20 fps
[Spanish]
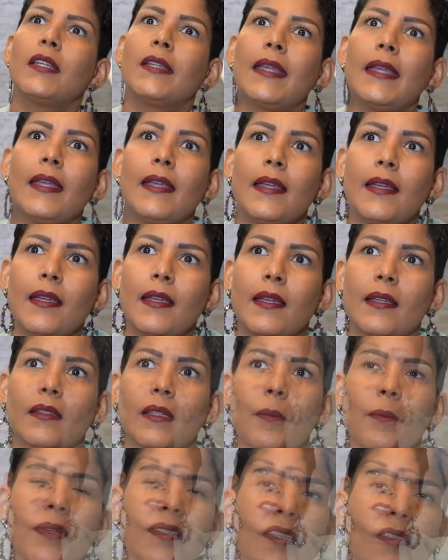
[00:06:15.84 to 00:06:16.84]
que
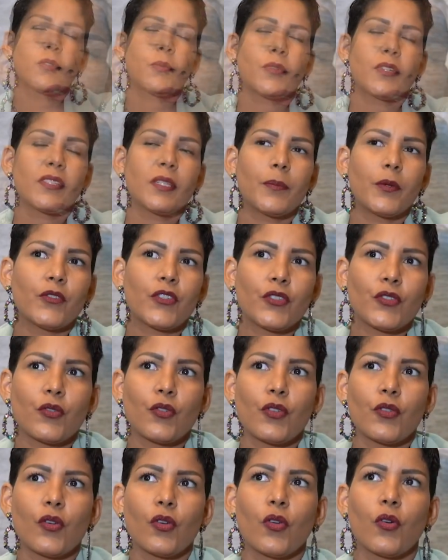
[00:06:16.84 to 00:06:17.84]
están pasando por este proceso
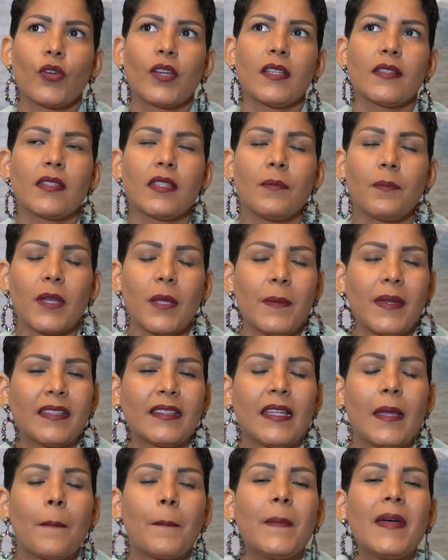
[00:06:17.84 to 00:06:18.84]
de dolor, es
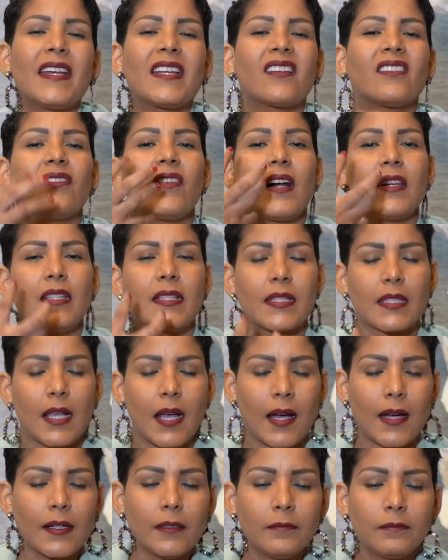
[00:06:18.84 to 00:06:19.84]
simplemente
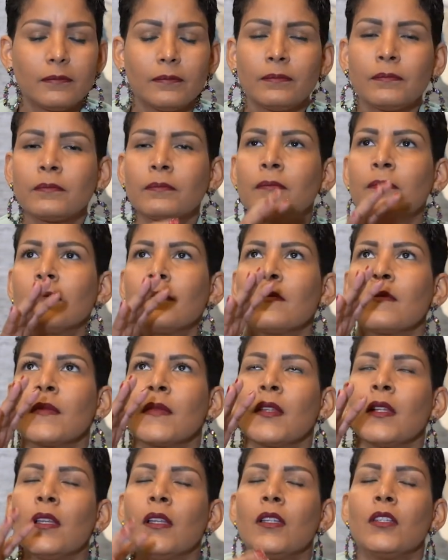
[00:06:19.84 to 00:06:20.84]
verbalizar.
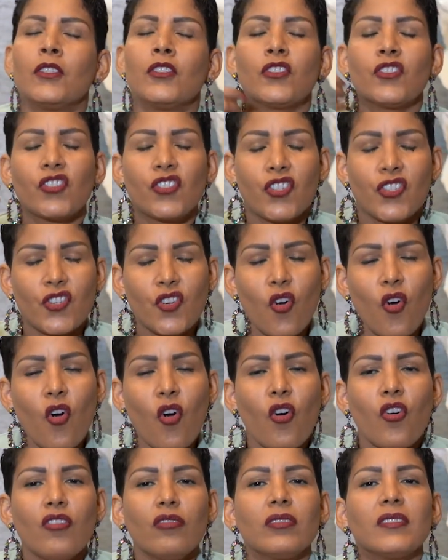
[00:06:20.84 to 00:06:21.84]

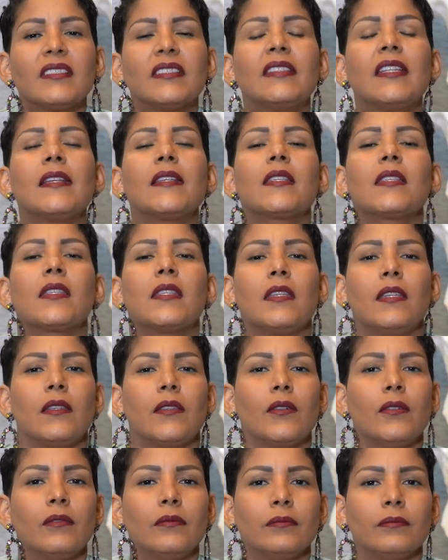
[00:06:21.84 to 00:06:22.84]
Yo
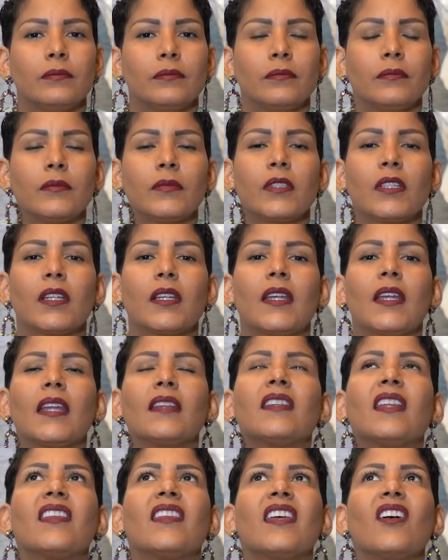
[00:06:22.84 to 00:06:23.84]
decido que
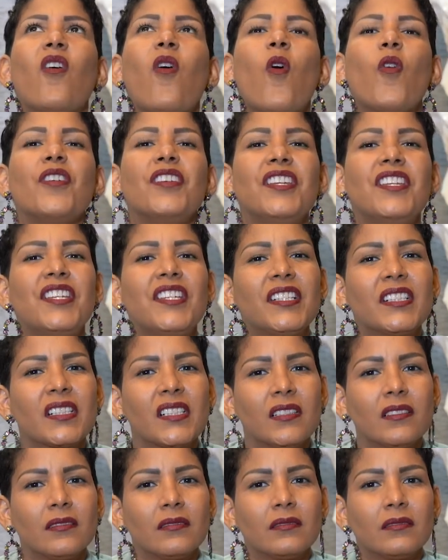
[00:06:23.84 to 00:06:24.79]
te dejo ir,